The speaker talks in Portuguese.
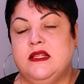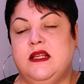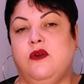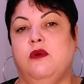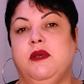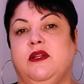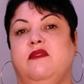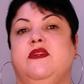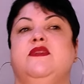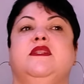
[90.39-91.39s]
Se, como eu
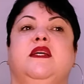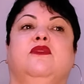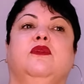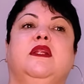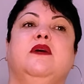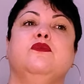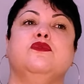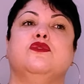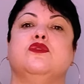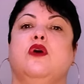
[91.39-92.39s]
estava dizendo, não
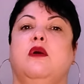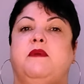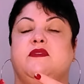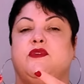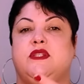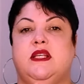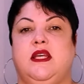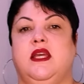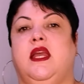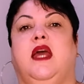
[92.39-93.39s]
só para
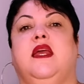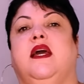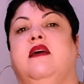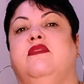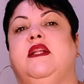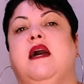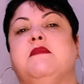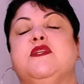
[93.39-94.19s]
você que quer engravidar,